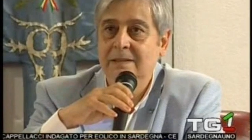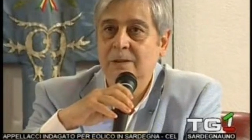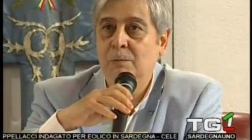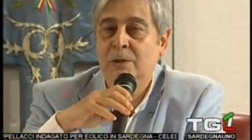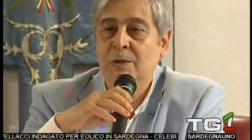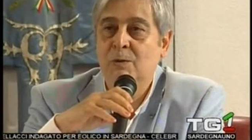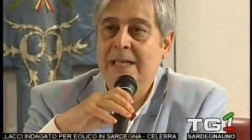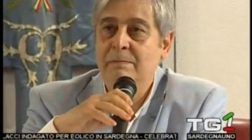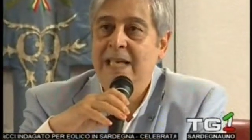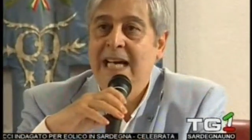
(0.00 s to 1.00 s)
non possono
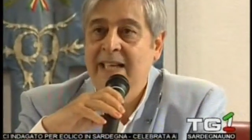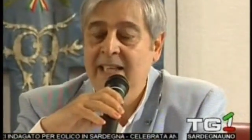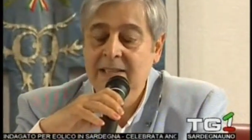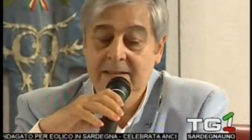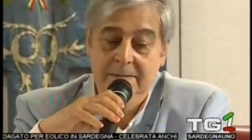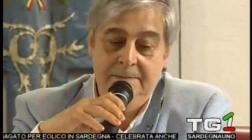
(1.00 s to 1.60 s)
cambiare.